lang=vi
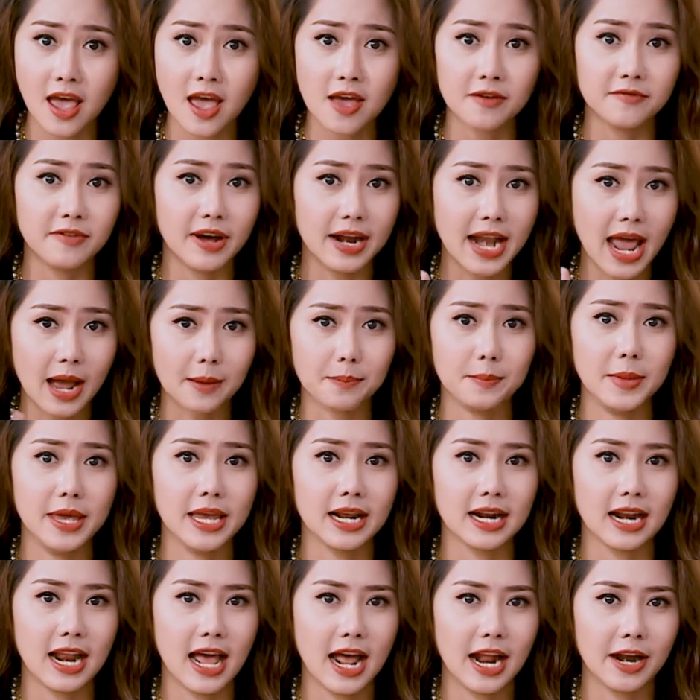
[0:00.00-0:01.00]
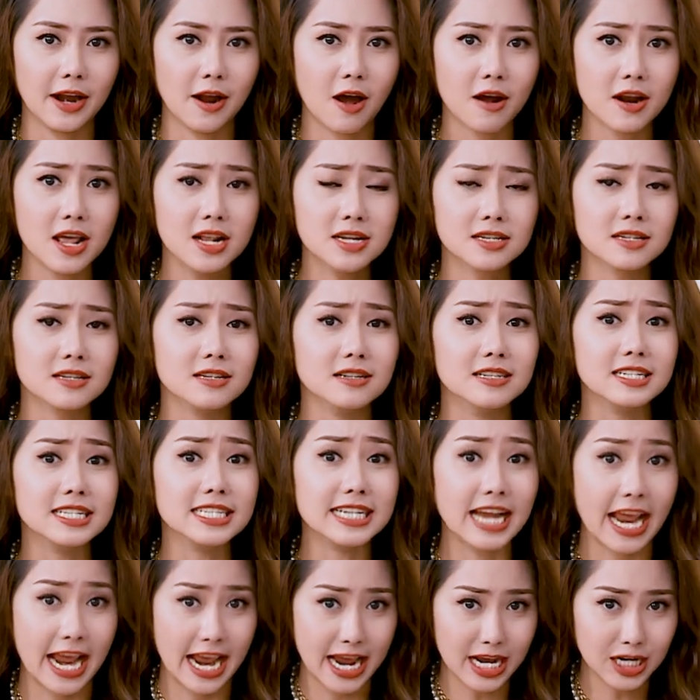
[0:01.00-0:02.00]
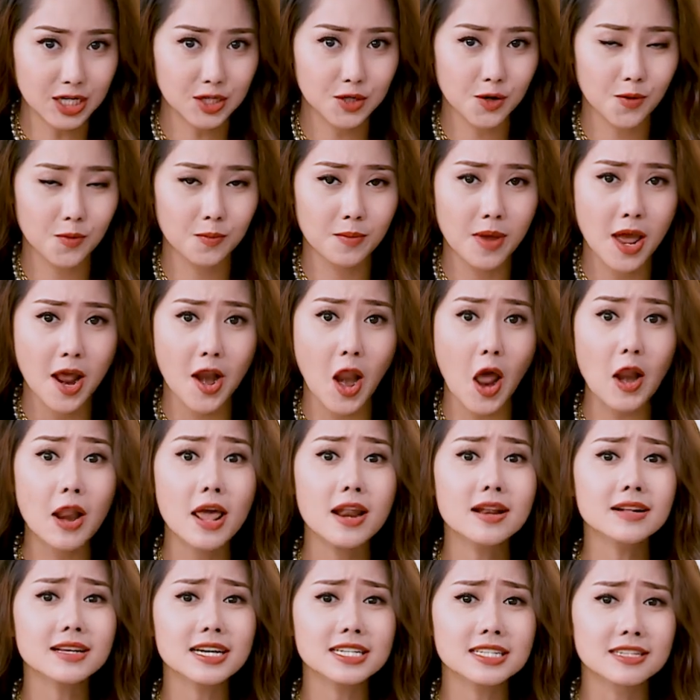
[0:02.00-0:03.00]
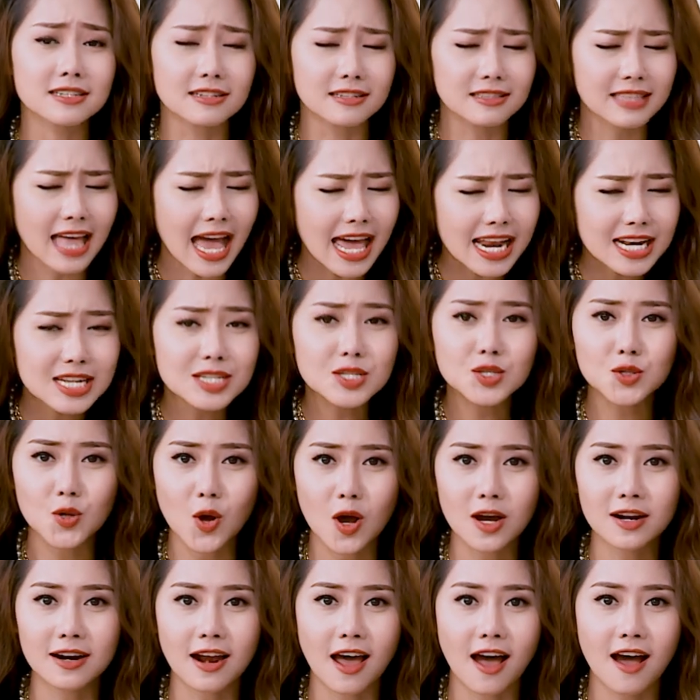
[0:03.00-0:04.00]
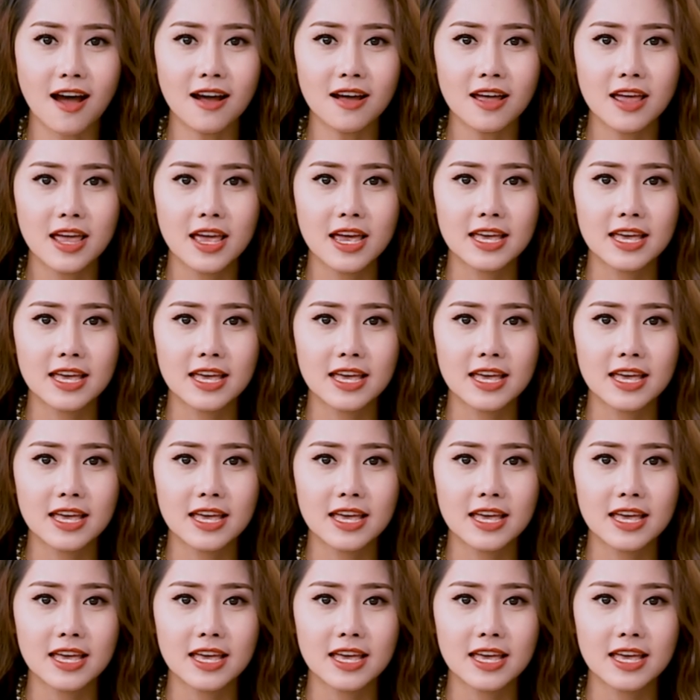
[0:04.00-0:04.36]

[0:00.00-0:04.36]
Và đặc biệt là nói đến sự trẻ trung, nói đến cái sự thanh xuân đó,